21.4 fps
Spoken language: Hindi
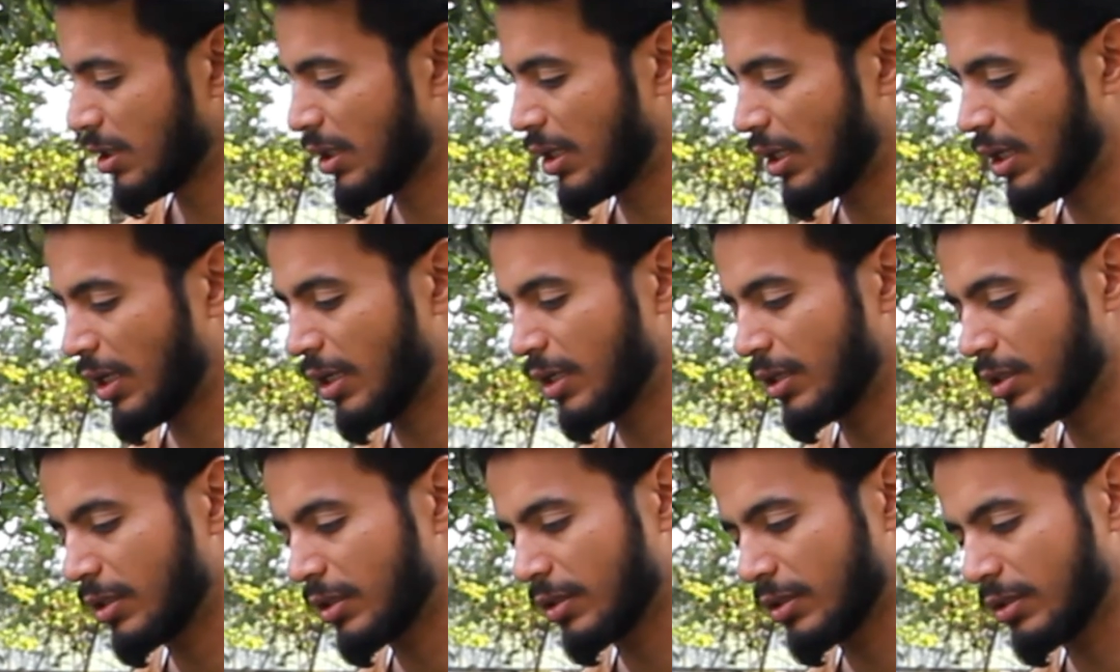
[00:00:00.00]
तो
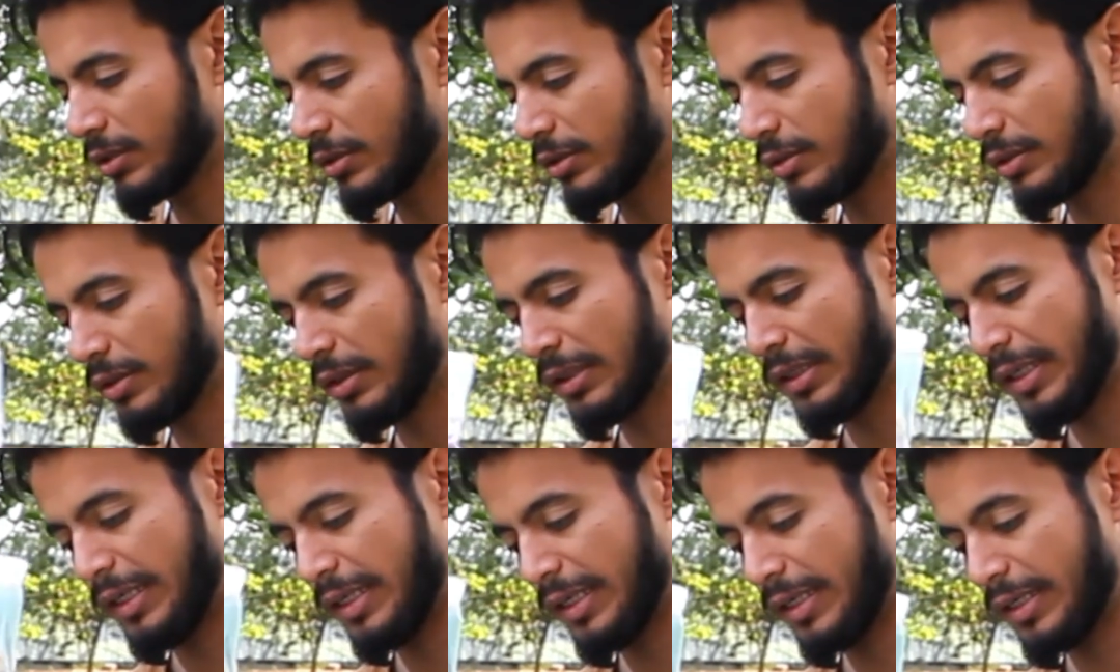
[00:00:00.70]
यार
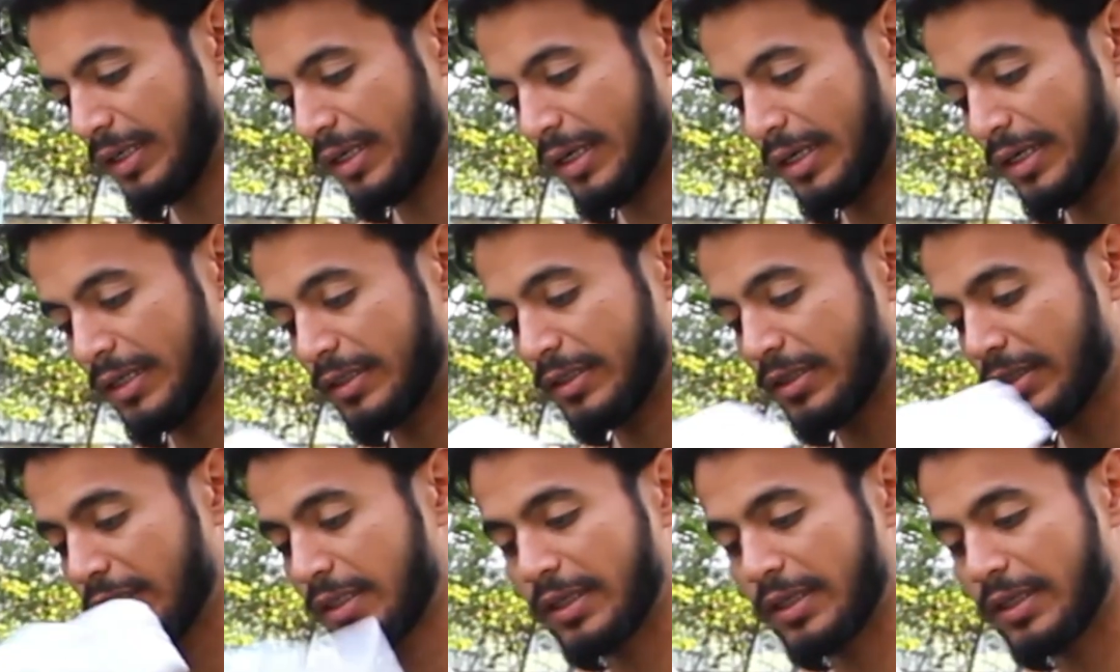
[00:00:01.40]
ये कहा